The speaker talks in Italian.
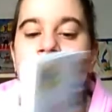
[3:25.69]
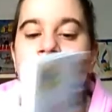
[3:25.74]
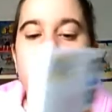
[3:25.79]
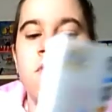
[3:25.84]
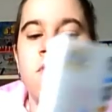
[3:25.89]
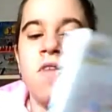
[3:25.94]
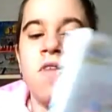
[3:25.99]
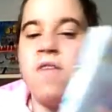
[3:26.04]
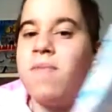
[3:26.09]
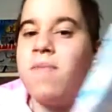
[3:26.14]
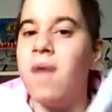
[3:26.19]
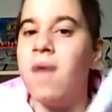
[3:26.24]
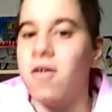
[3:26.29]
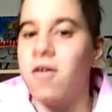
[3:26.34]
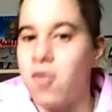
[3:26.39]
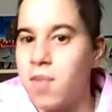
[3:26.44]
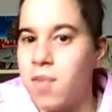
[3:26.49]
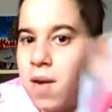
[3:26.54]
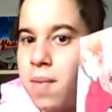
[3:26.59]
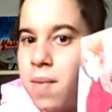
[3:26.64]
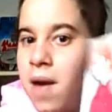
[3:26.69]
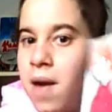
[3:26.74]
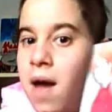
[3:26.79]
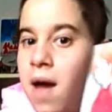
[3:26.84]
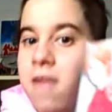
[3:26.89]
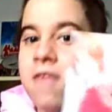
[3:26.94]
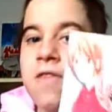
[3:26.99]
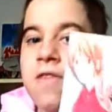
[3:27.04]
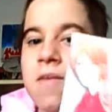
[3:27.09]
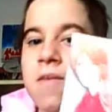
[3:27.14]
mi dispiace per la
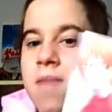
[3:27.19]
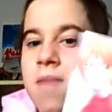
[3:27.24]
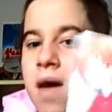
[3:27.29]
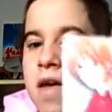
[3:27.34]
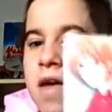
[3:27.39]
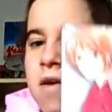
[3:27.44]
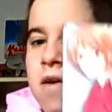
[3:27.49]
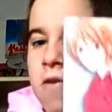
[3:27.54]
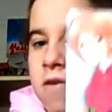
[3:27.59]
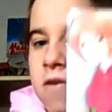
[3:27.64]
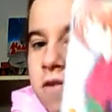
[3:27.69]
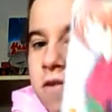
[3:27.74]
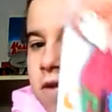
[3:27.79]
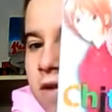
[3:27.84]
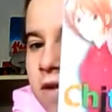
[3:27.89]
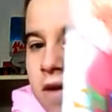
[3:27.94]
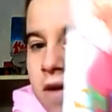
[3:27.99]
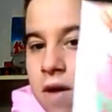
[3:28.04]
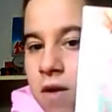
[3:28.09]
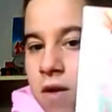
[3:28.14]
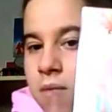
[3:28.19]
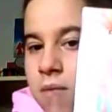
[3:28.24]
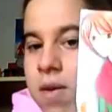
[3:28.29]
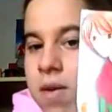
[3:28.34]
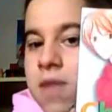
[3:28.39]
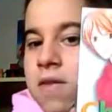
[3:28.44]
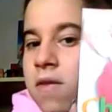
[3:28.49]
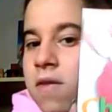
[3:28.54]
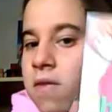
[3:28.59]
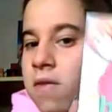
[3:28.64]
planet ma io queste
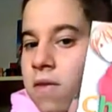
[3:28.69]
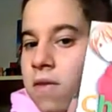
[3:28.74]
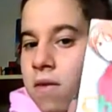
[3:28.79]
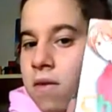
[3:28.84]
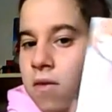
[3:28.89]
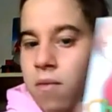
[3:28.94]
coperte,